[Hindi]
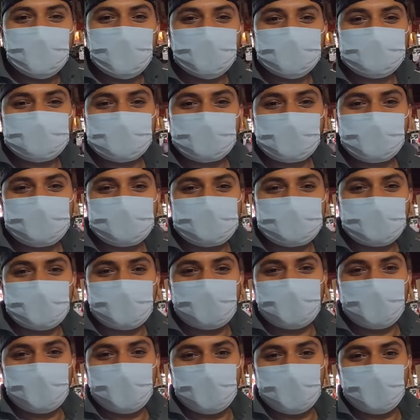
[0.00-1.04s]
ये सबसे
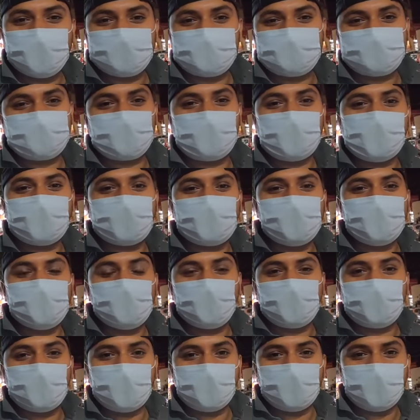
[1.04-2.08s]
फेमस चाप की
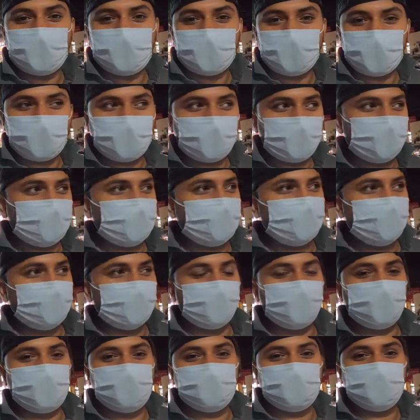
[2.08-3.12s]
दुकान है हमारे
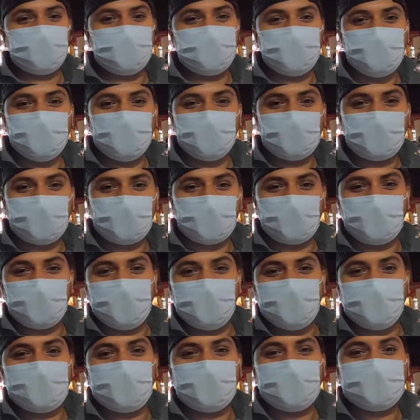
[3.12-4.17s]
एरिया में न्यू
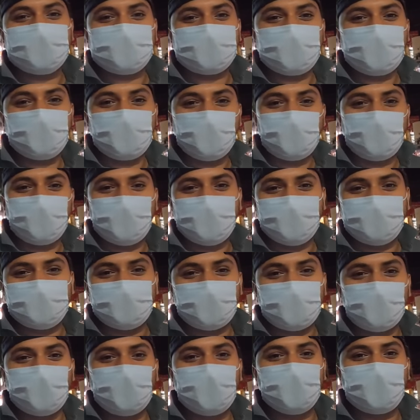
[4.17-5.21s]
कॉलोनी का पूरे
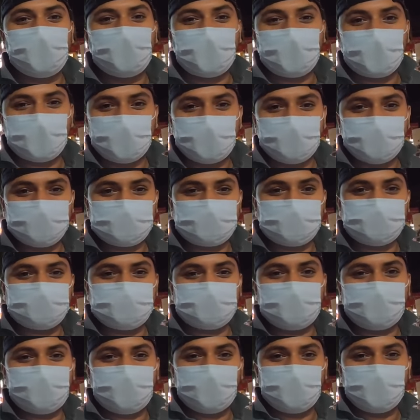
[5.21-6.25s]
ओल्ड गुड़गांव में
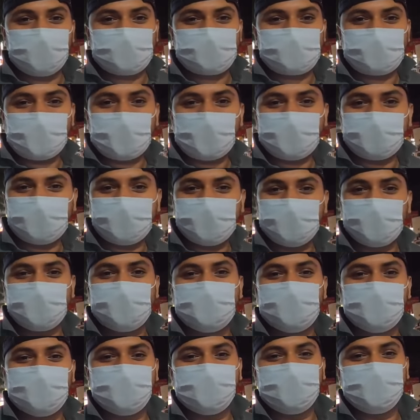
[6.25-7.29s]
सबसे फेमस चाप है
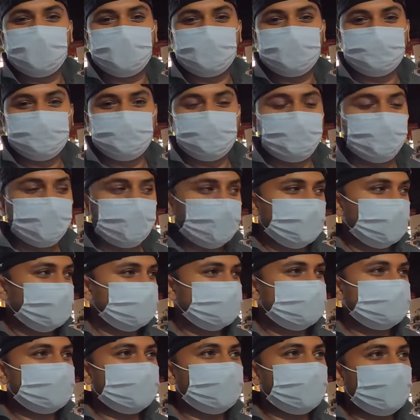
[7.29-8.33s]
अंकल जी की
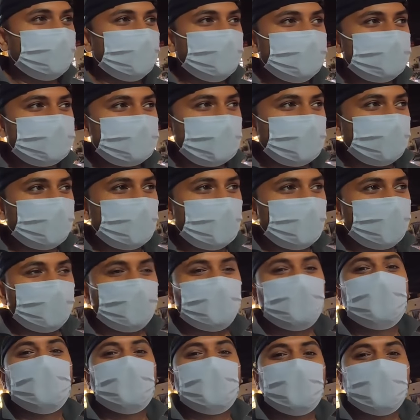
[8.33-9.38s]
इससे बढ़िया चाप
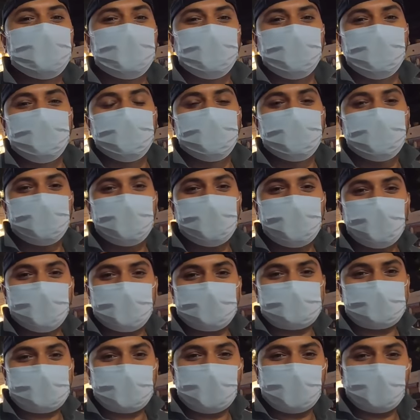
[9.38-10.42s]
आपको मिलेगी नहीं
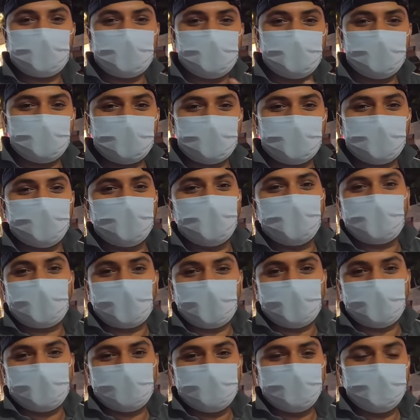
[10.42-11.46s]
एक चाप की दुकान और
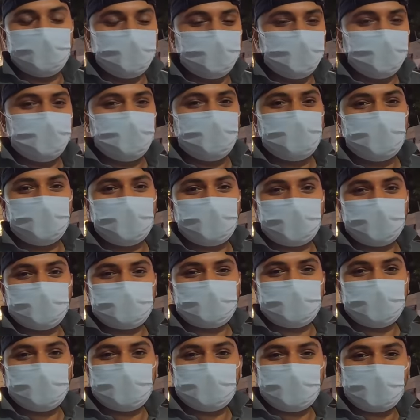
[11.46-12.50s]
है मगर
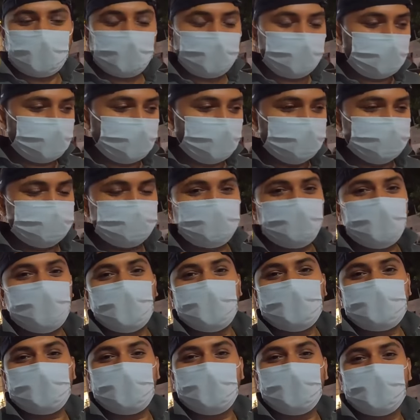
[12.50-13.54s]
उसकी क्वालिटी इनसे
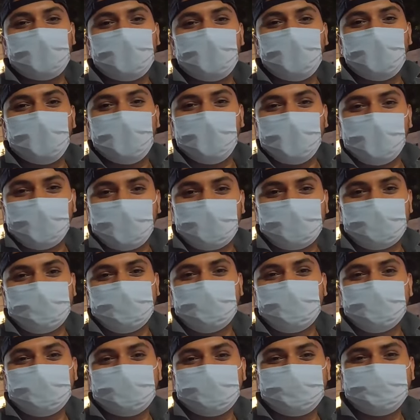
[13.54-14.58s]
मैच बिल्कुल भी नहीं
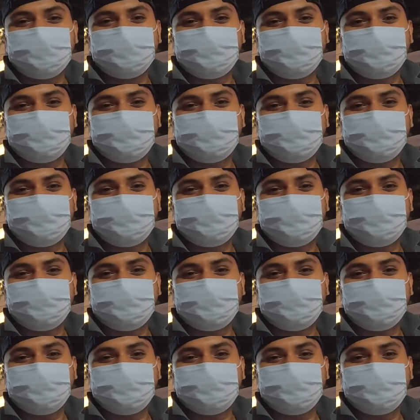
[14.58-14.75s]
करती है